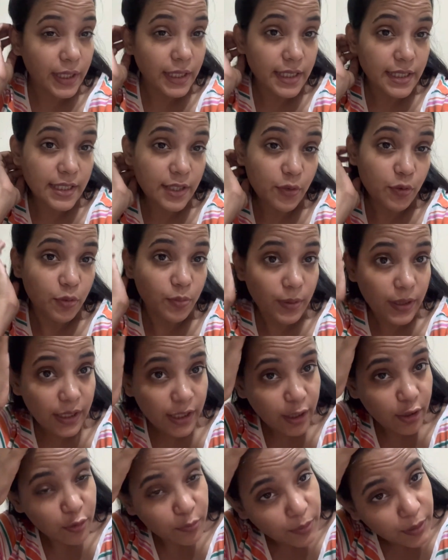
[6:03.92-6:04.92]
जैसे ऊबर
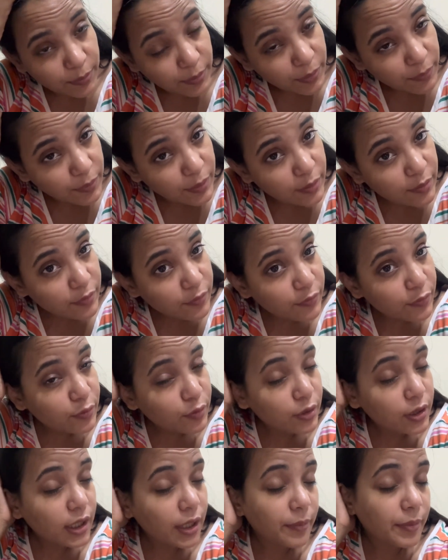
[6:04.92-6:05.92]
है ऊबर में भी
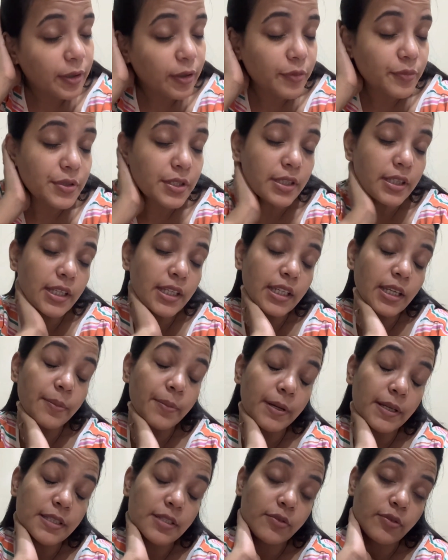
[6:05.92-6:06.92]
फूड का भी ऑप्शन था इनके
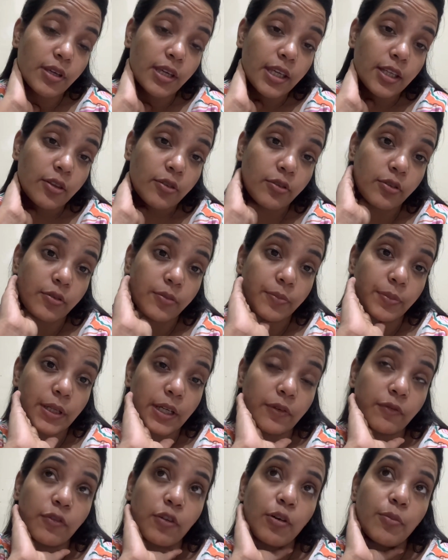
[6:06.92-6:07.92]
पास तो एक दो तो
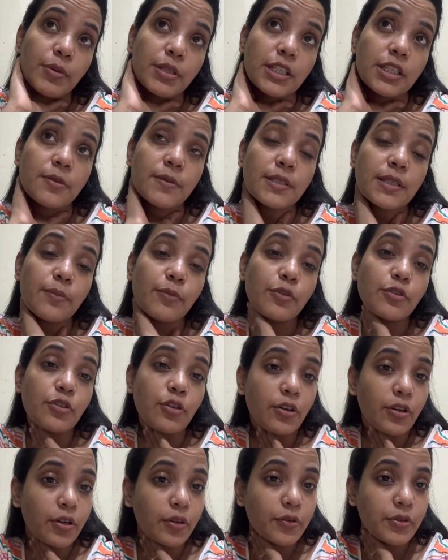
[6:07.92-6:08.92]
प्लेटफॉर्म है जिसमें सब कुछ
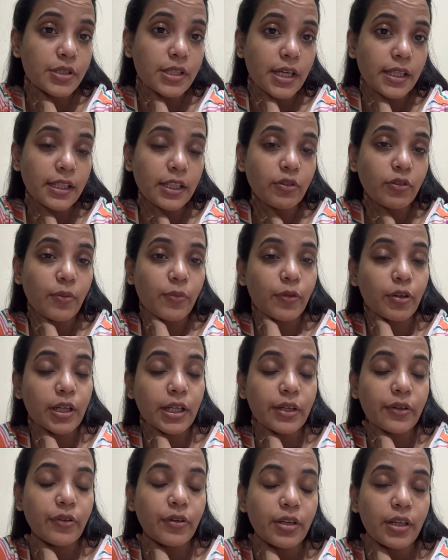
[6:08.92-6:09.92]
ऑर्डर हो जाता है तो आप
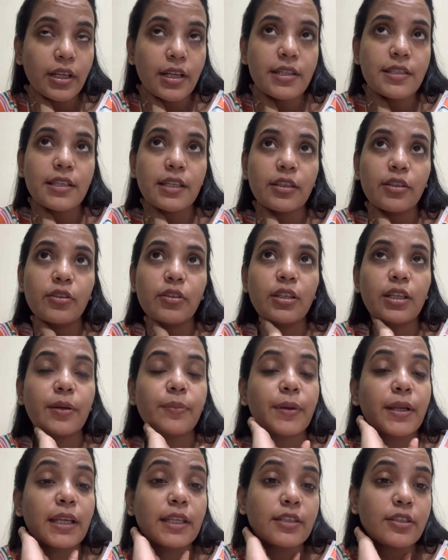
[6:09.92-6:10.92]
ऑनलाइन ऑर्डर कर सकते हैं इनका
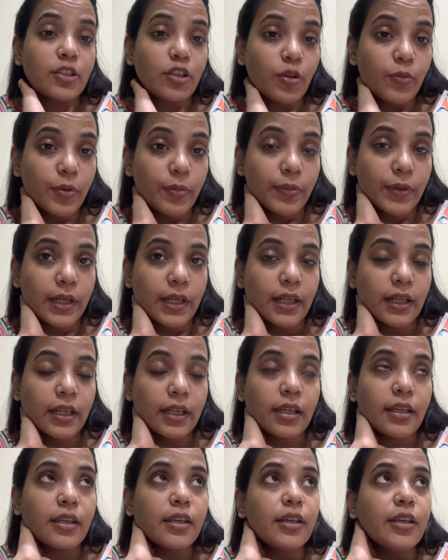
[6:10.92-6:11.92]
पहले से टॉपअप करा
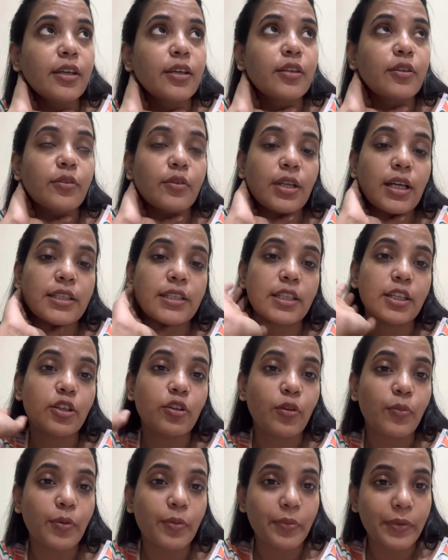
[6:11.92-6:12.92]
के तो राजा ने
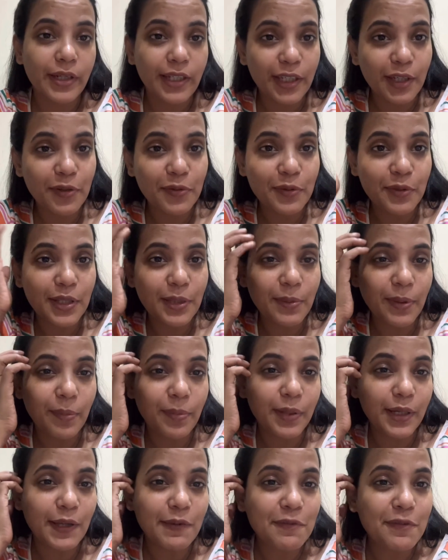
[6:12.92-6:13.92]
टॉपअप करके खुद ही
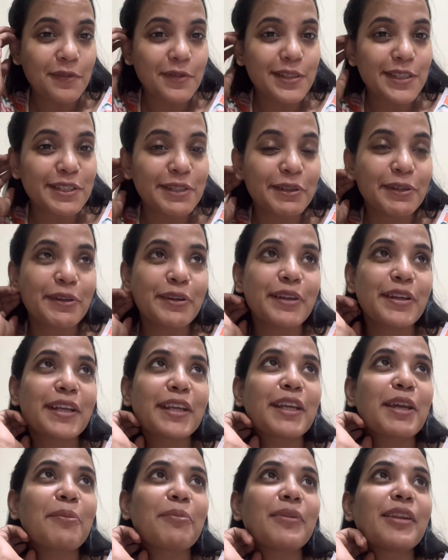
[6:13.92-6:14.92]
पापा के फ़ोन से और ऑर्डर
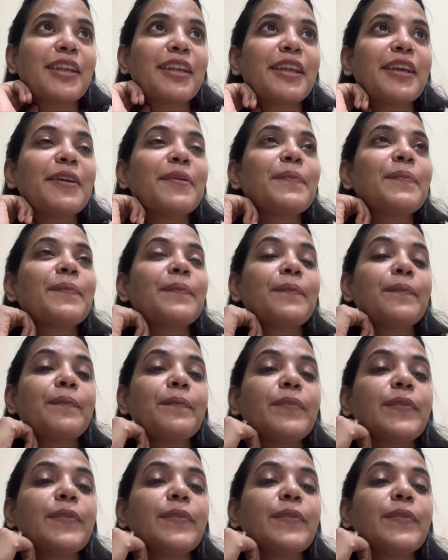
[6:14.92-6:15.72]
किया अपने लिए हम्म,